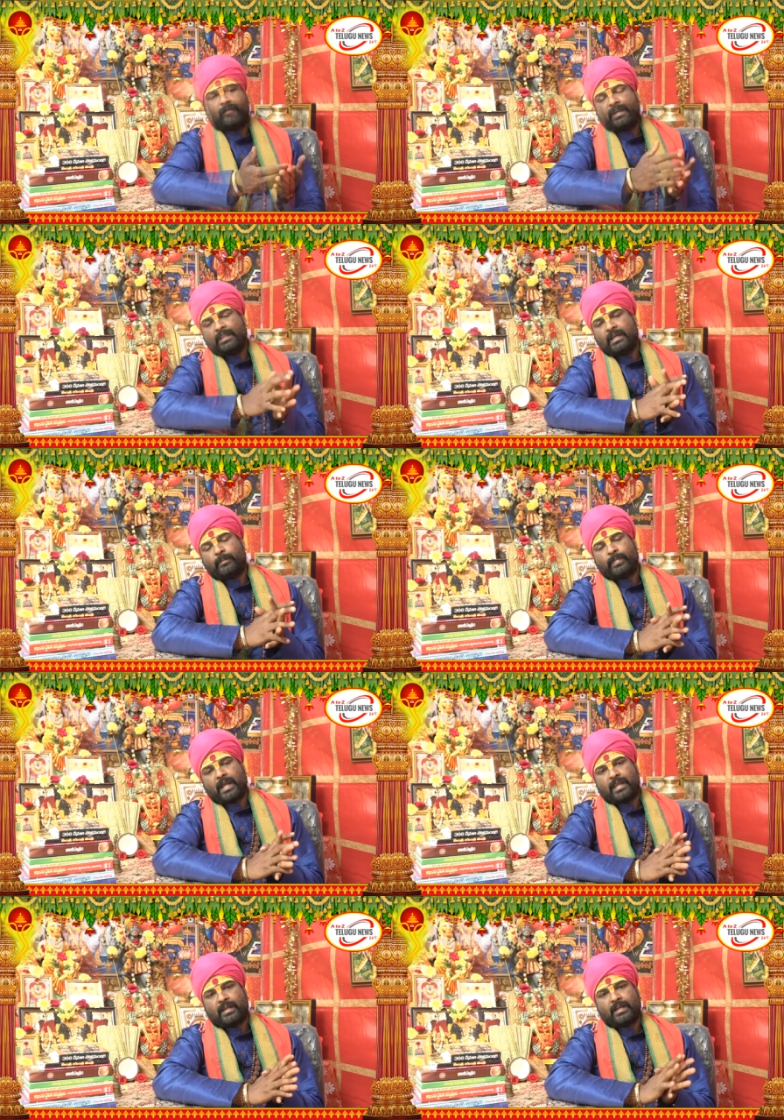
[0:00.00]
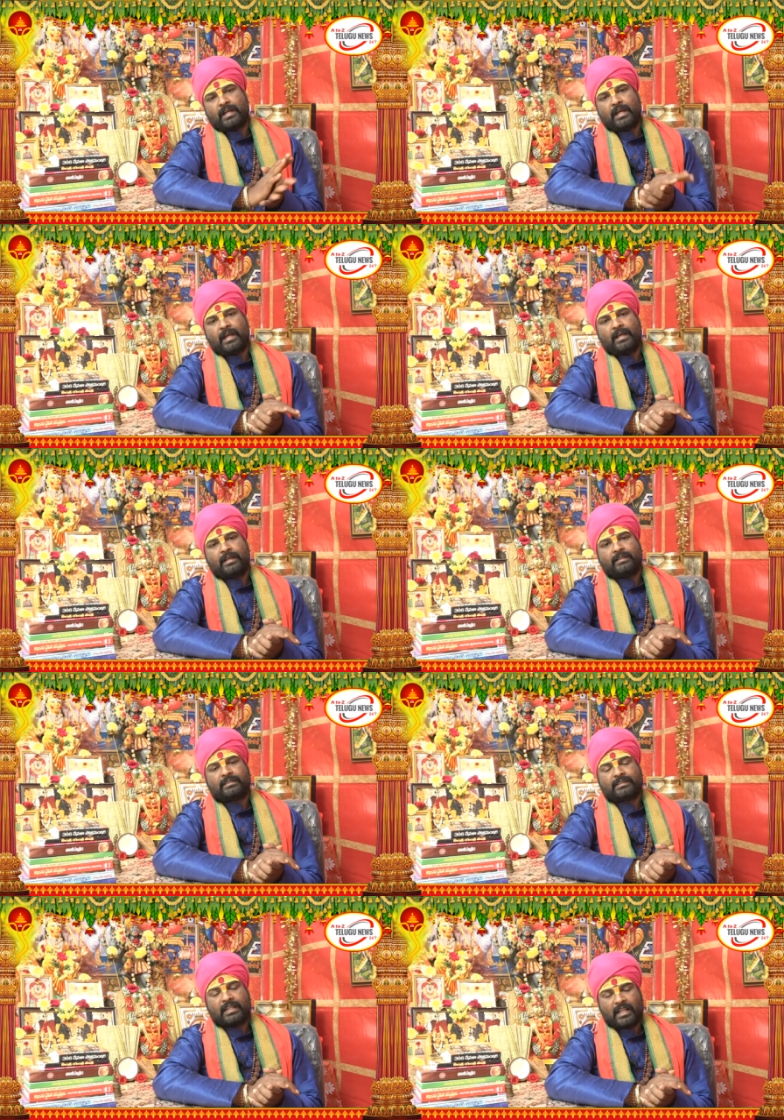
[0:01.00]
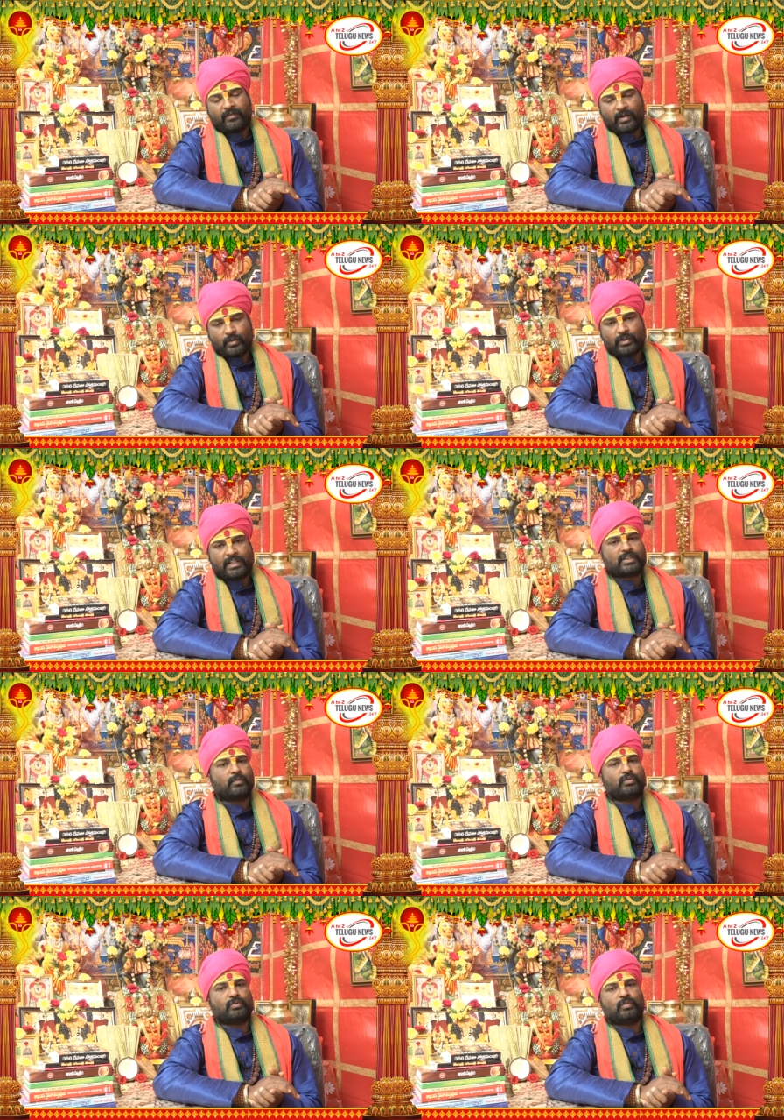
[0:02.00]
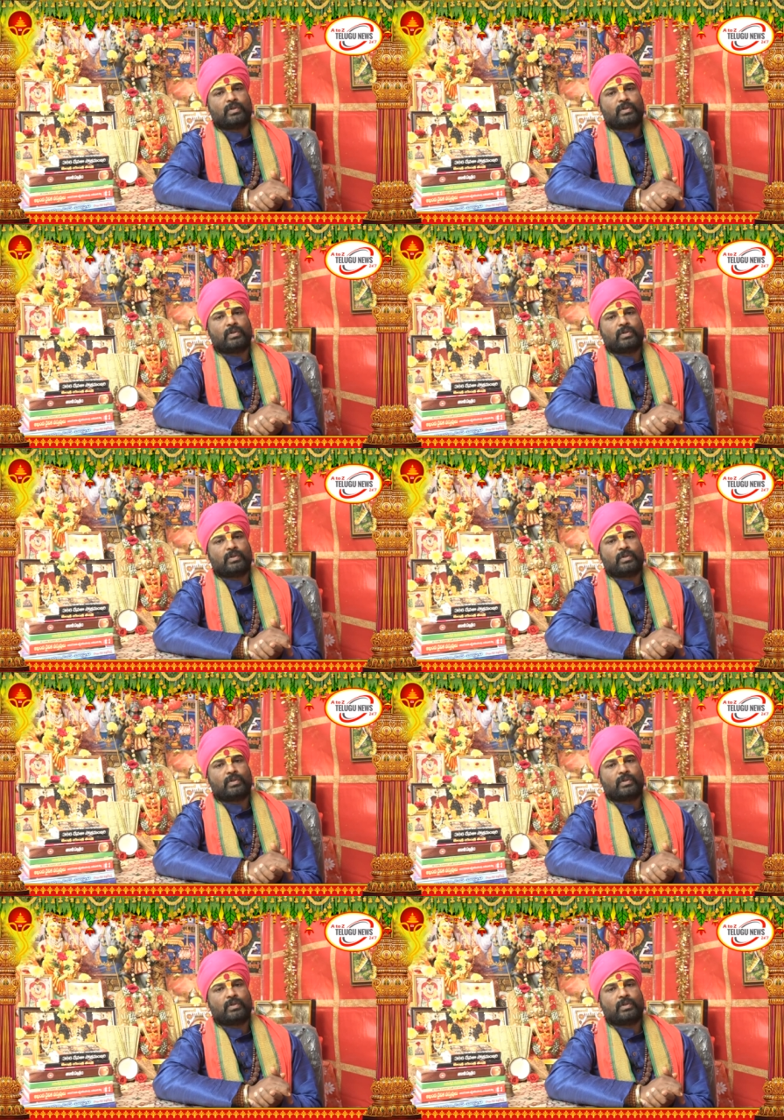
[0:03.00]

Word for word: వేదప్రాయంగా చాలా వరకు నష్టపోతూ